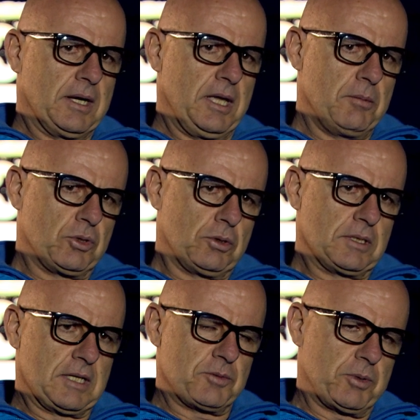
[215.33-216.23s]
Ganhamos
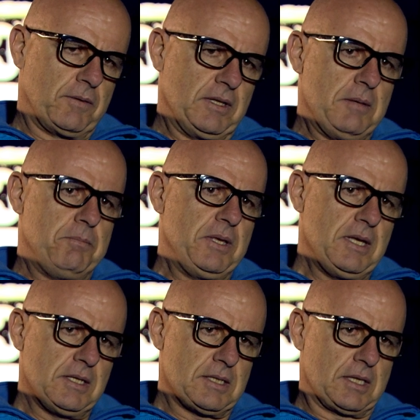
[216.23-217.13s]
todas as provas de
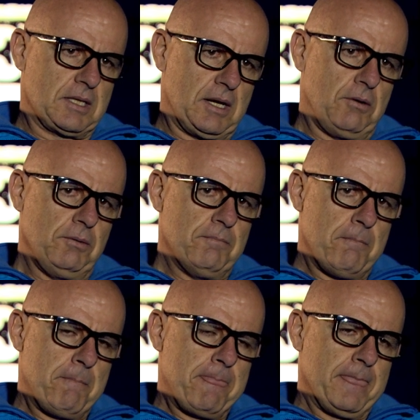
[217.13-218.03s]
pista tal.
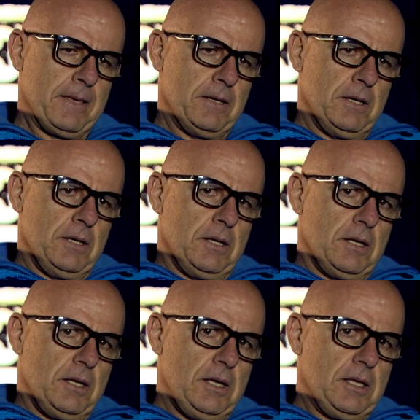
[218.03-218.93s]

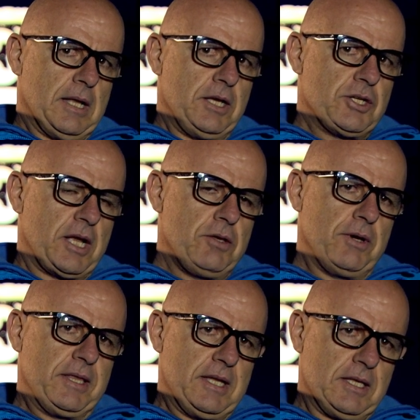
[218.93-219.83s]
E daí já em
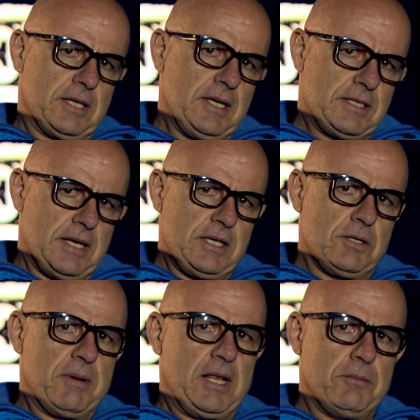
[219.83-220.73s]
86
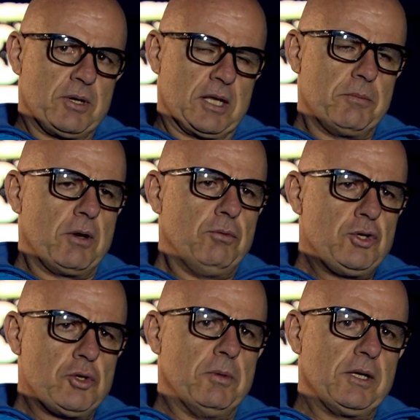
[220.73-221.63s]
eu me lembro que era o meu
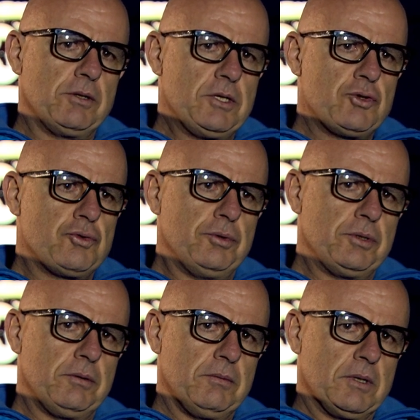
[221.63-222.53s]
último ano de
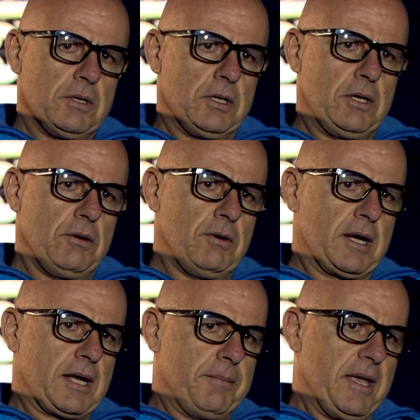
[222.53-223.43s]
júnior, que eu
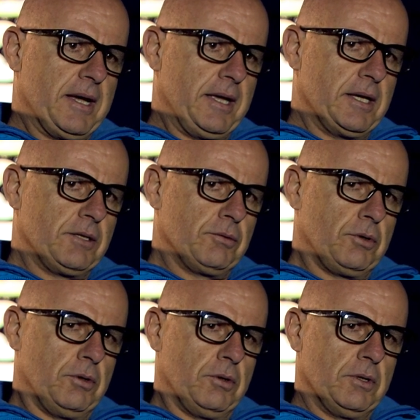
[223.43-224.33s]
acabei
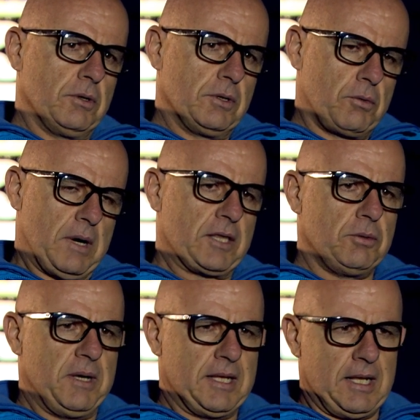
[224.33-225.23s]
ganhando
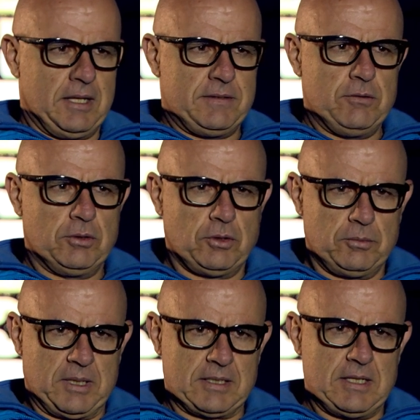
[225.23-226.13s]
quatro medalhas de ouro
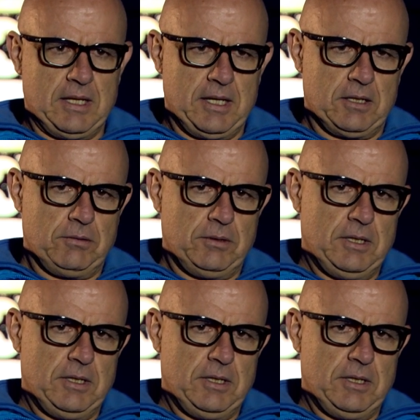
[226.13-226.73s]
no brasileiro